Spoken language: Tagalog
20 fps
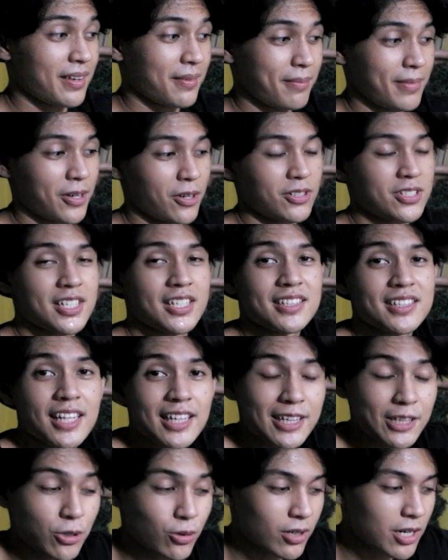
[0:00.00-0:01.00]
Meron siyang
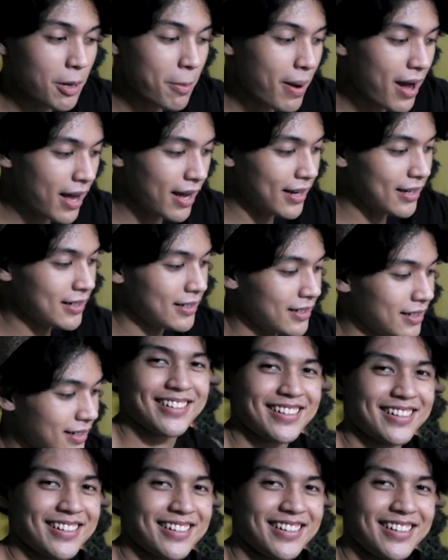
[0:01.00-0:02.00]
tatlong laman.
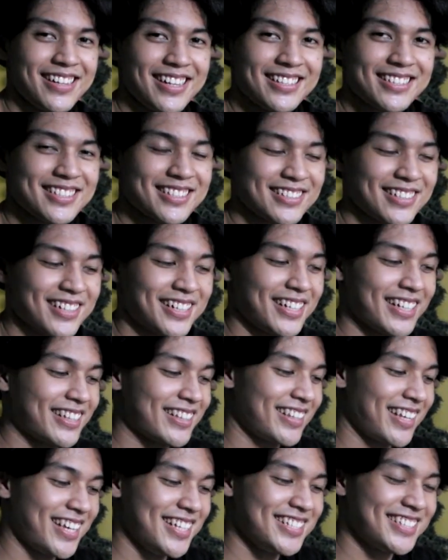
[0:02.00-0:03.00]
Let's start
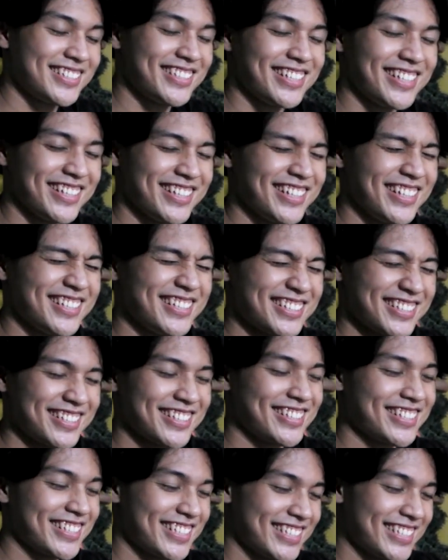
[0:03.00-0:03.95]
tasting this.